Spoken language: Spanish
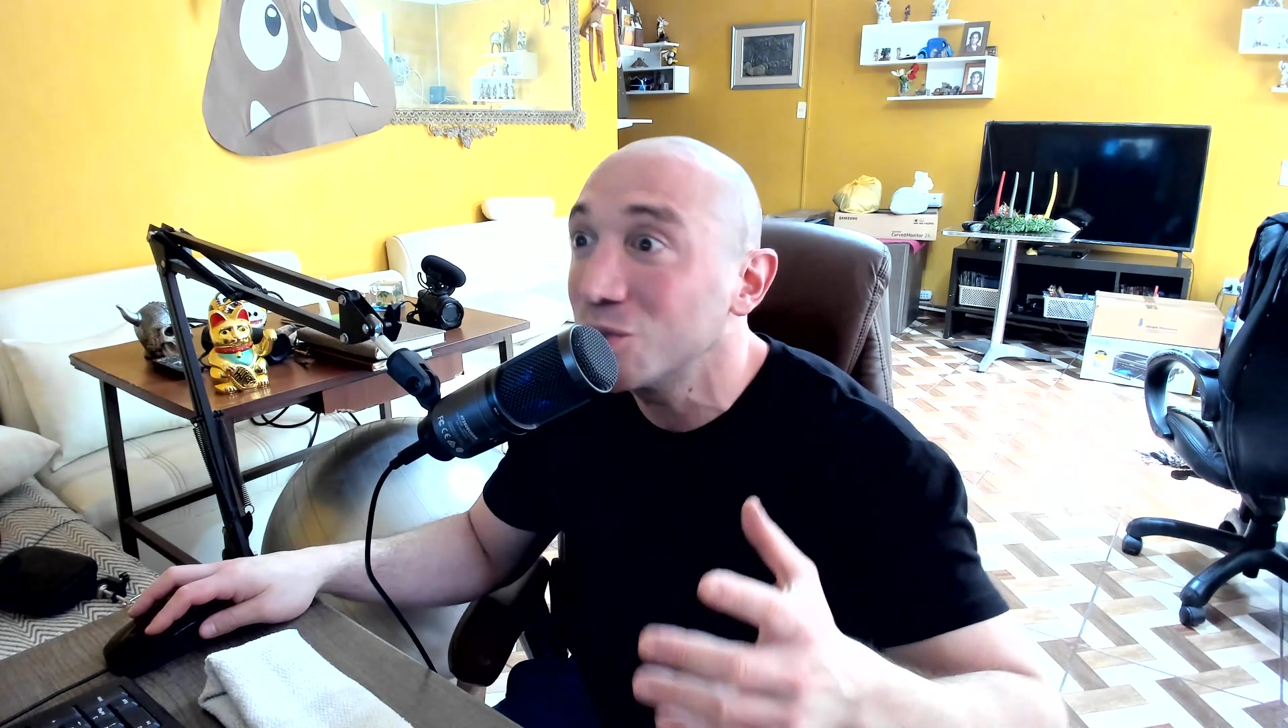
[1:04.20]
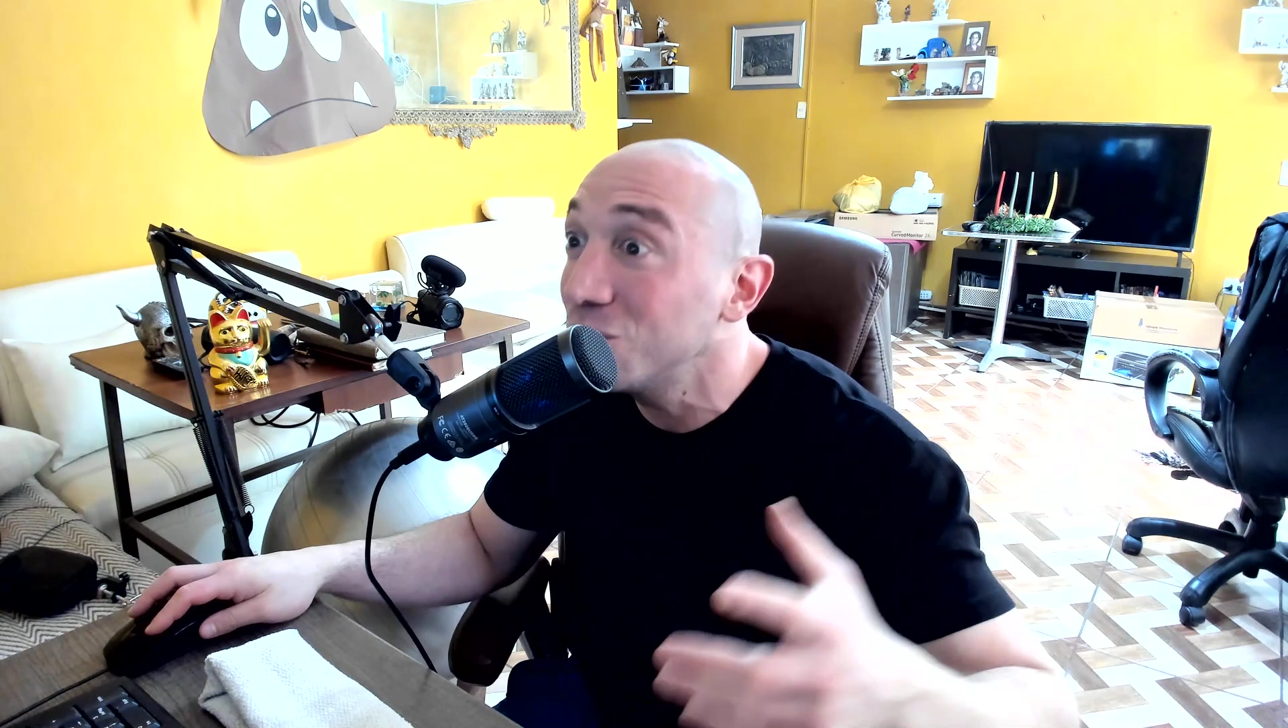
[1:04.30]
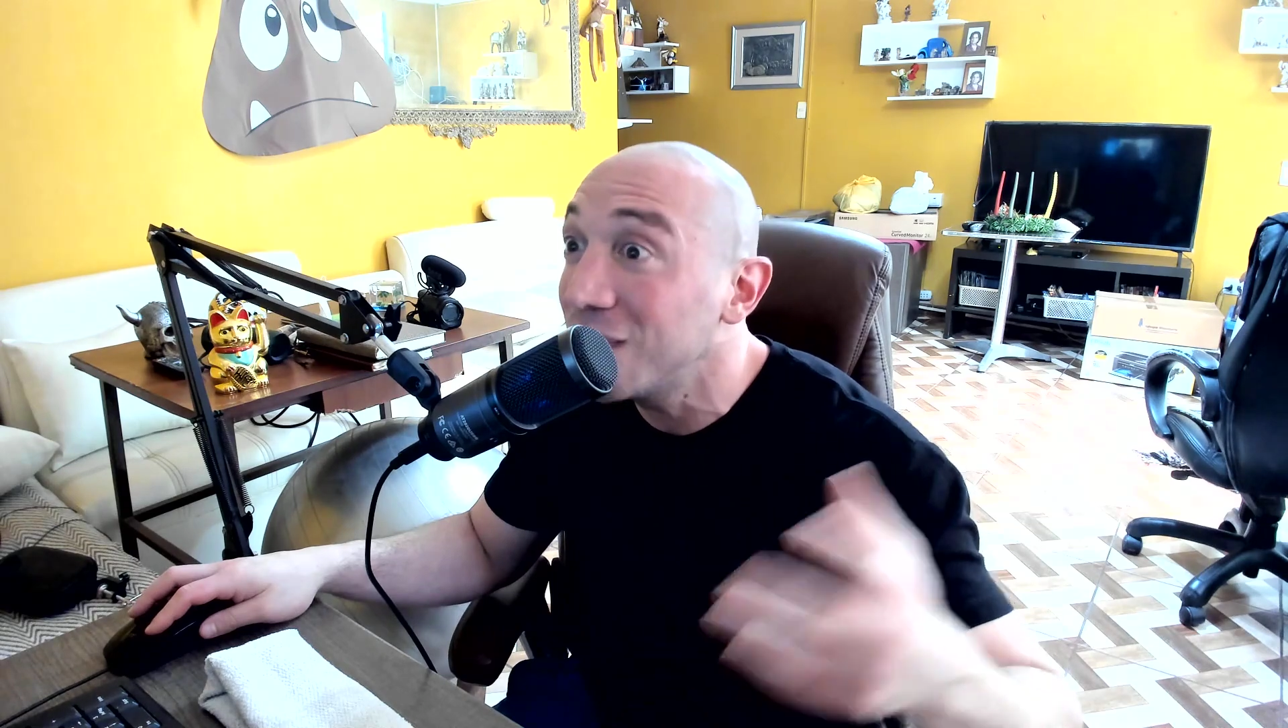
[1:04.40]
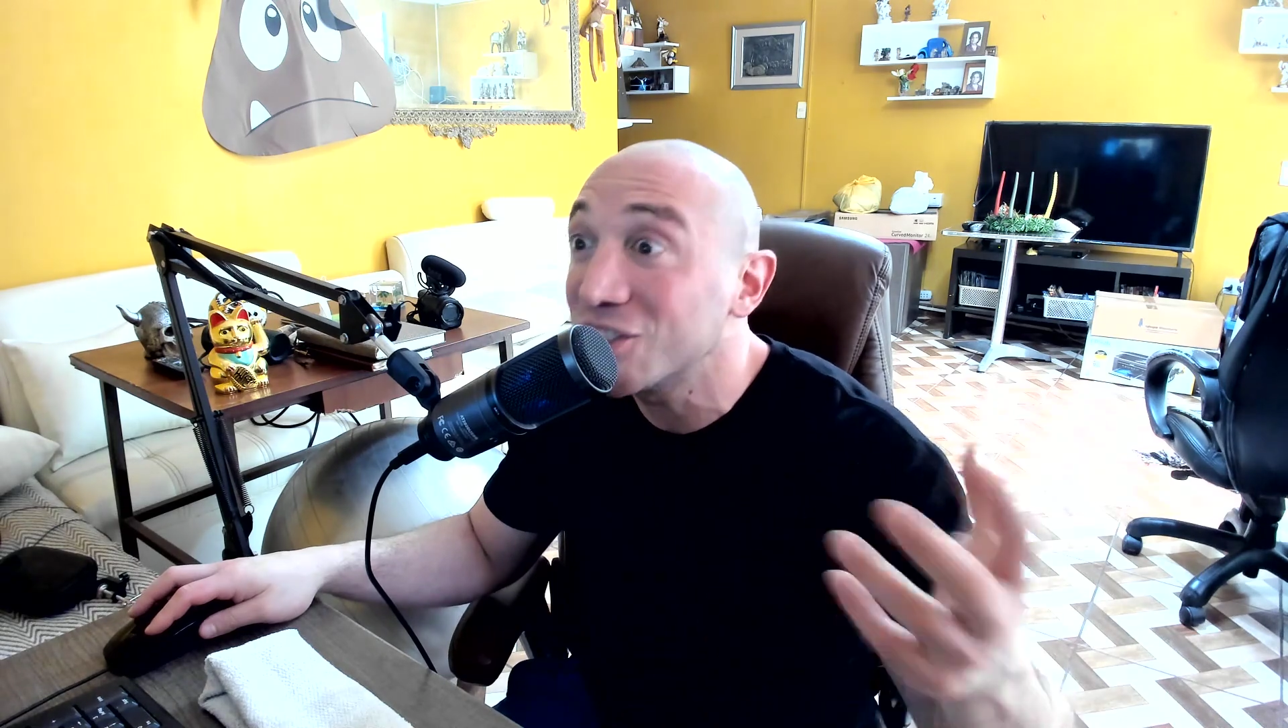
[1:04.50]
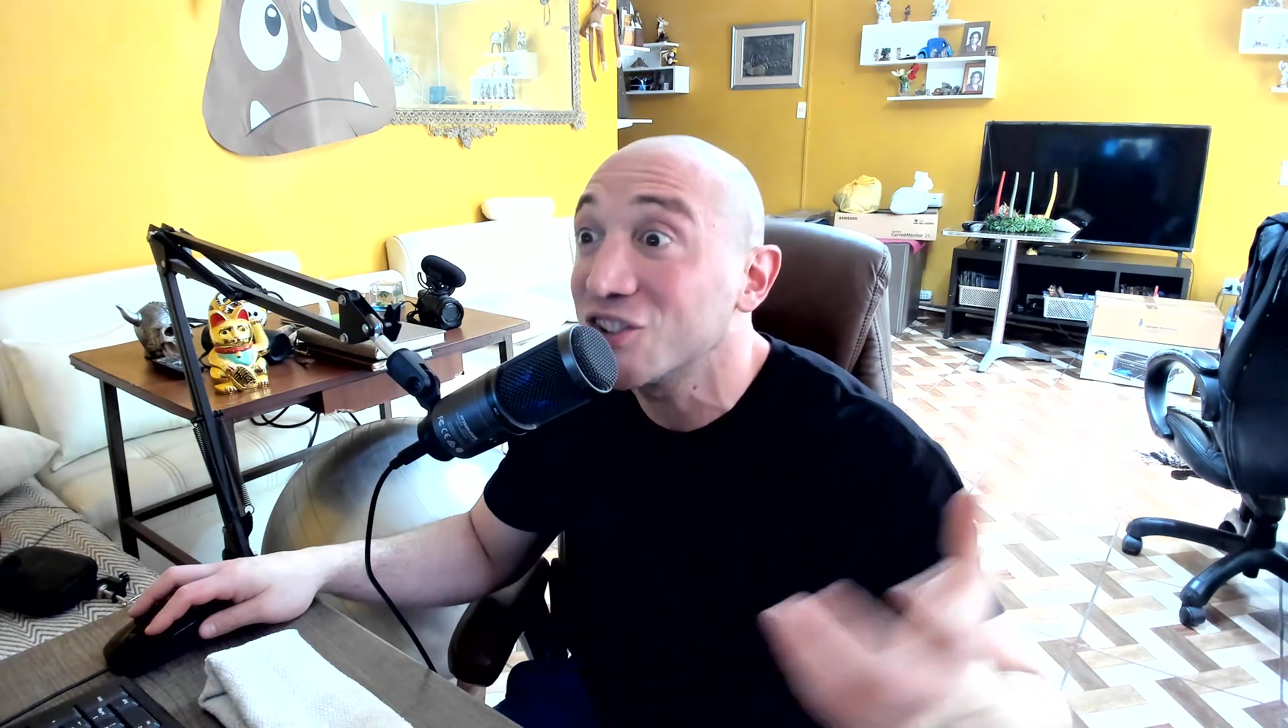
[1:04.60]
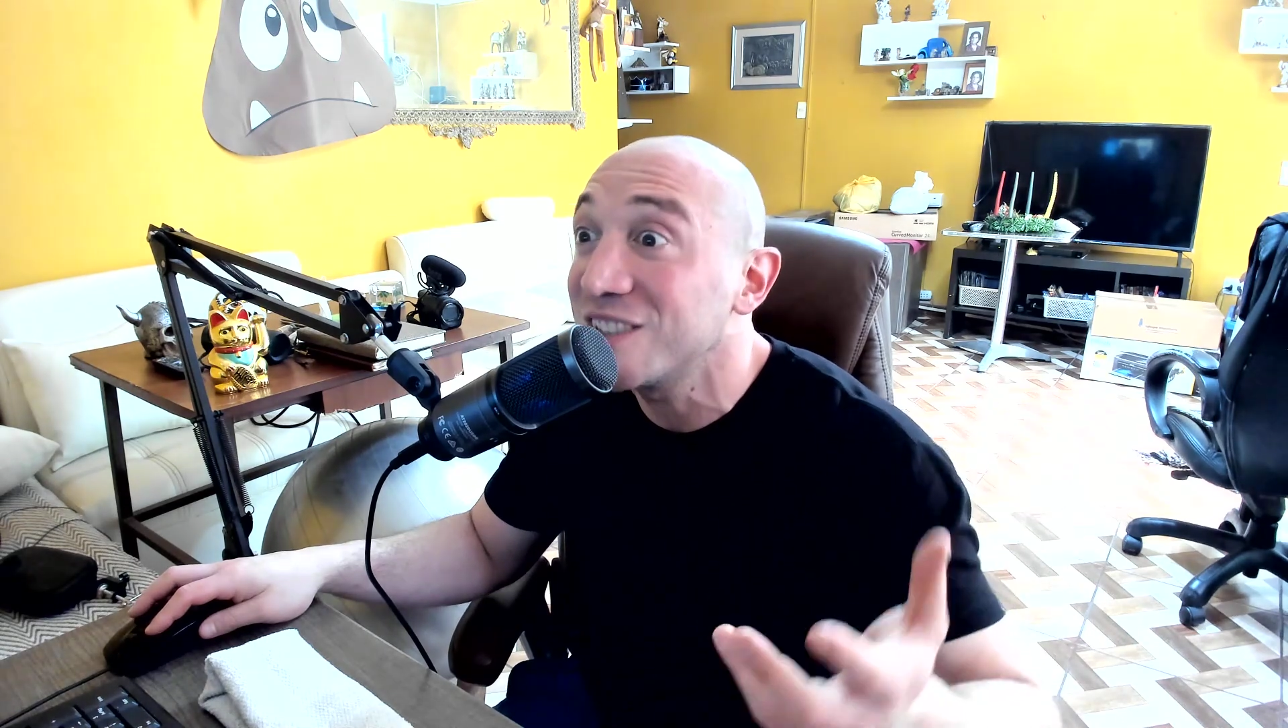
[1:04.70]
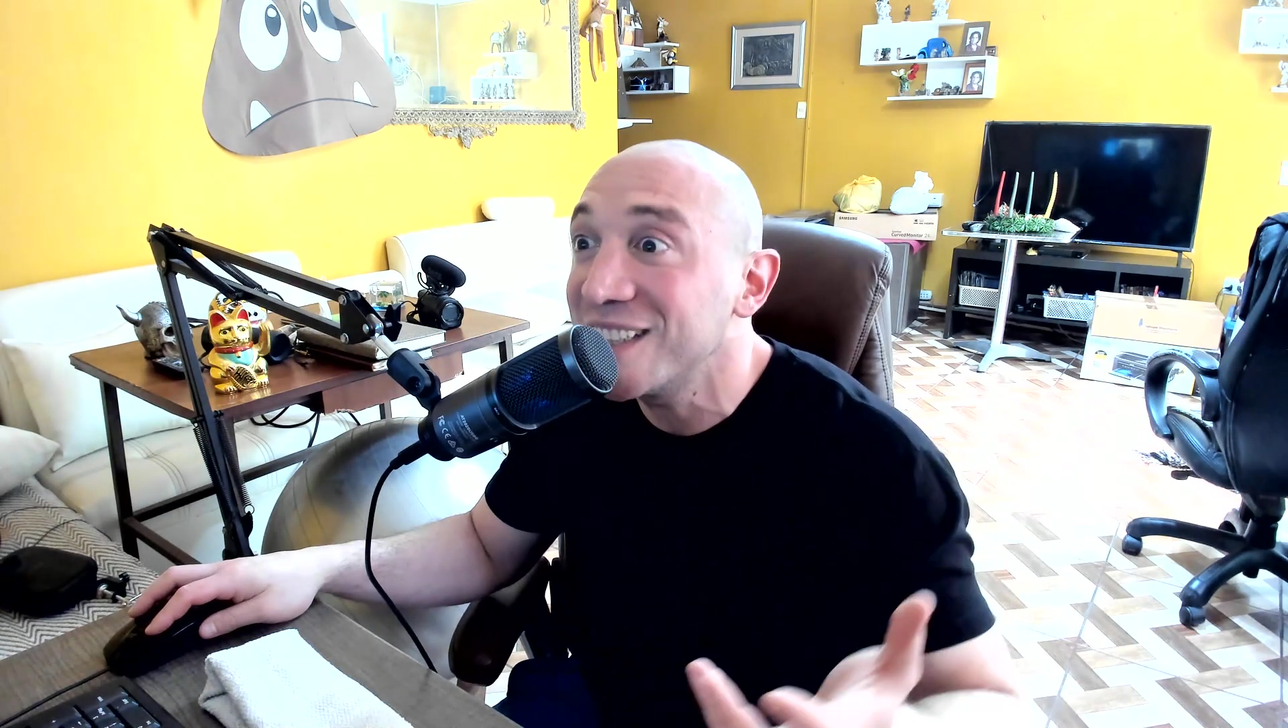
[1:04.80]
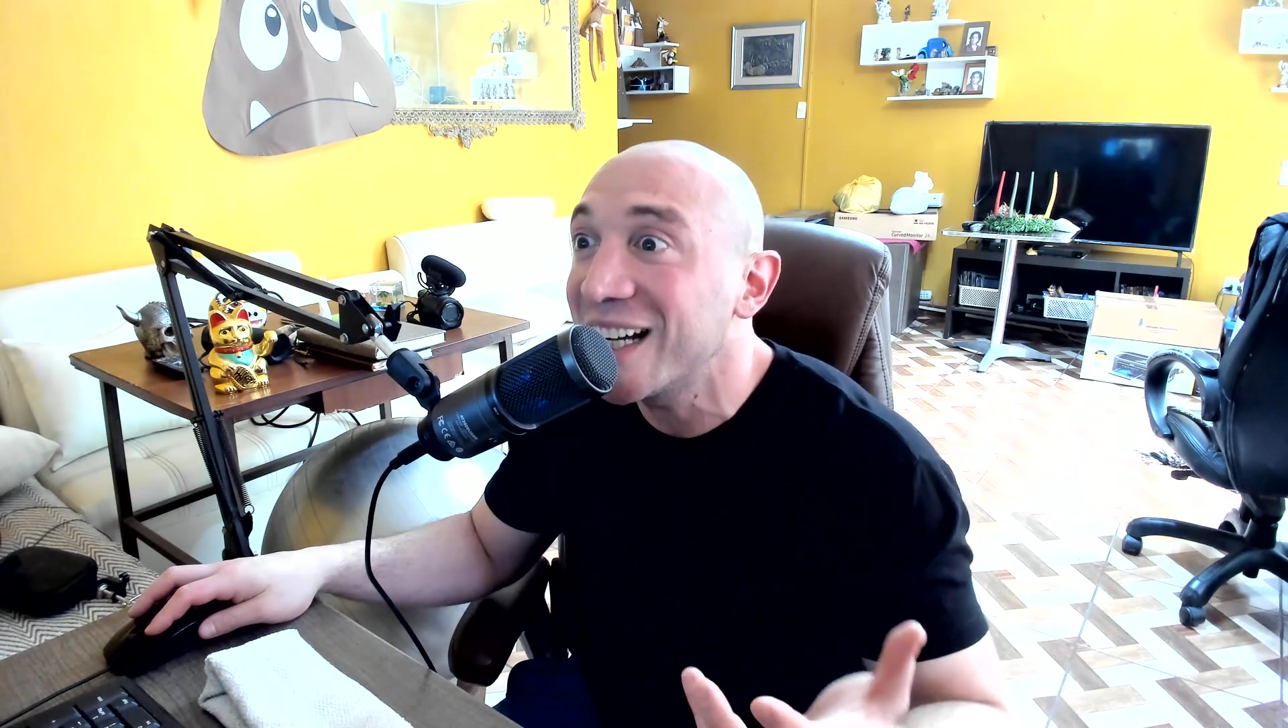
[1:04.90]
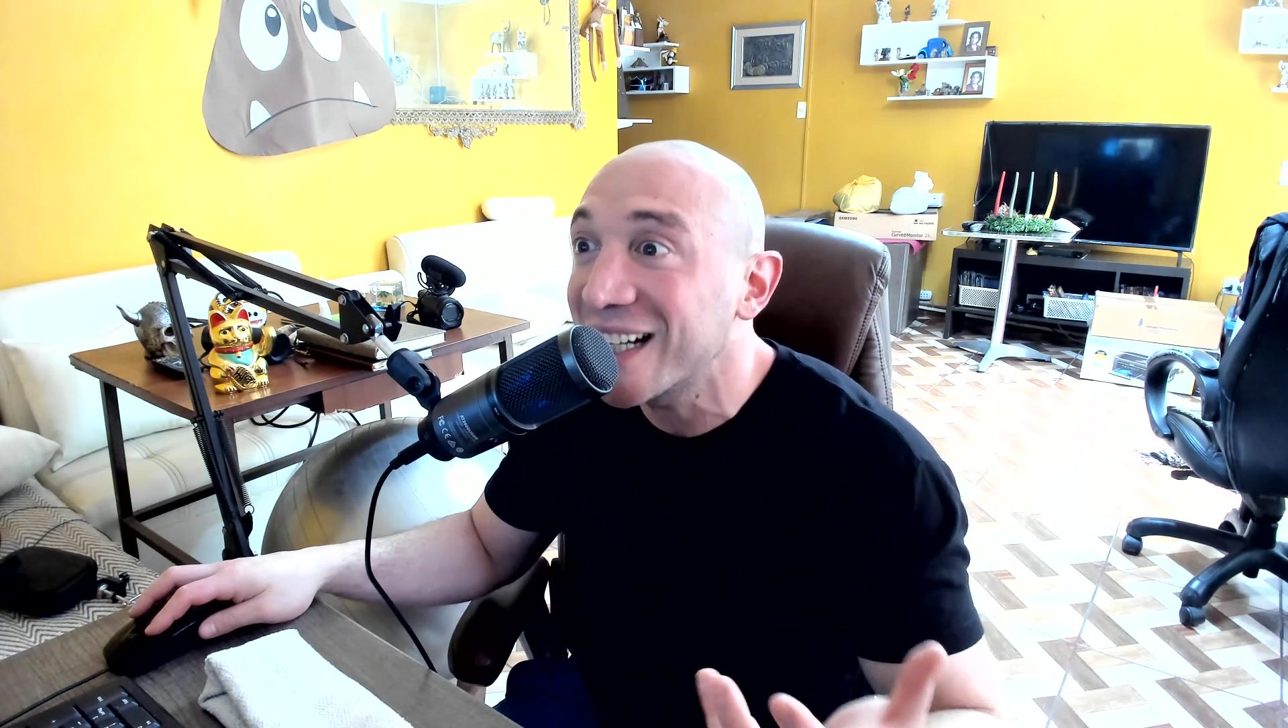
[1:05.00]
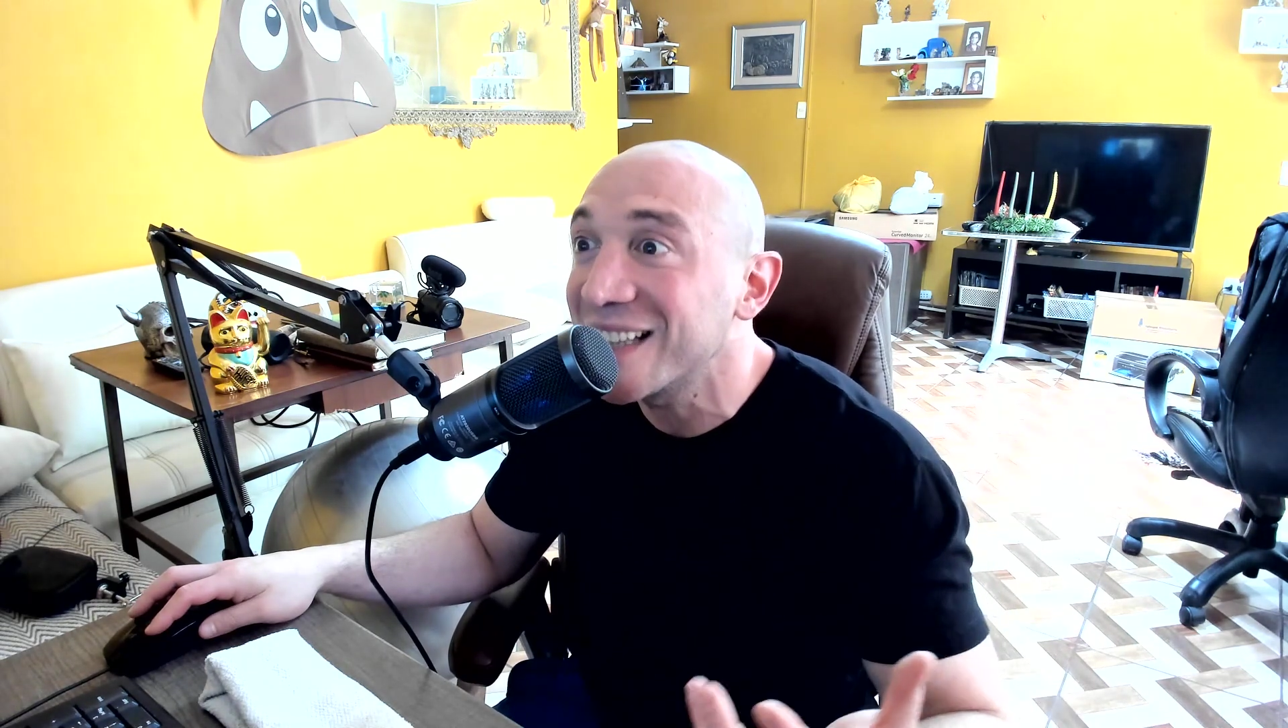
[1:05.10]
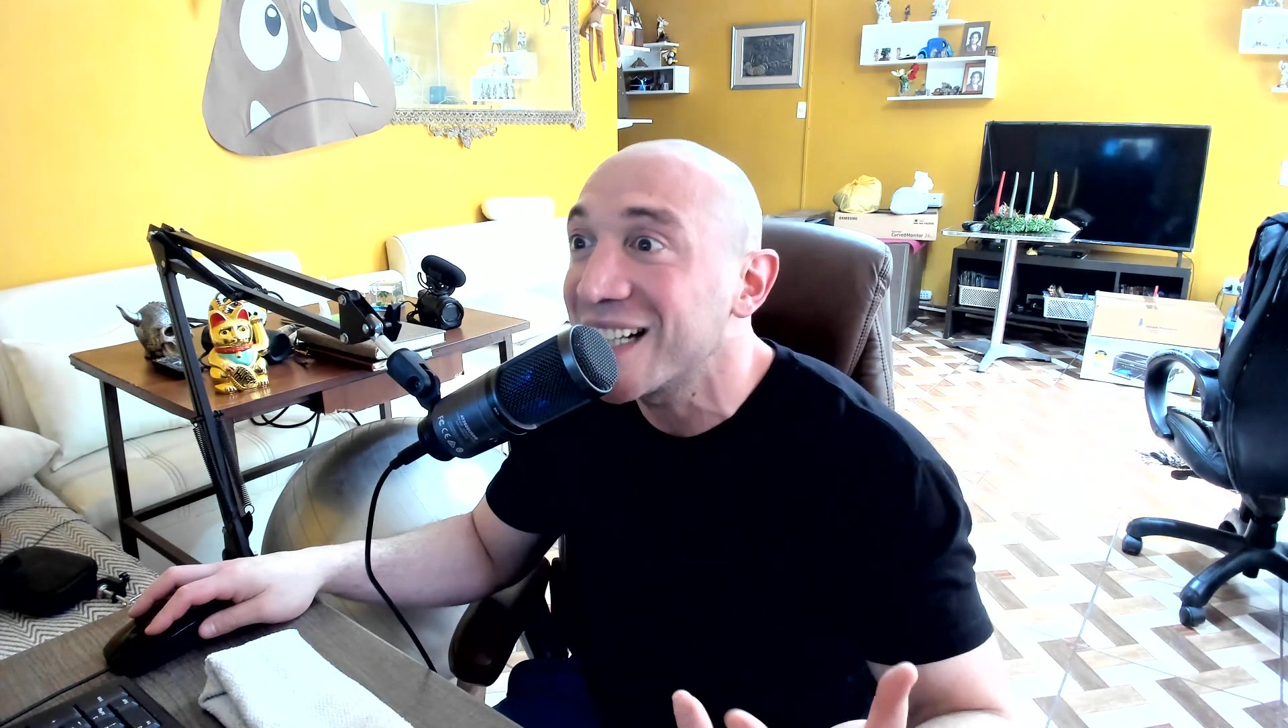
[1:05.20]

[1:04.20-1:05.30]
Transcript: una sociedad que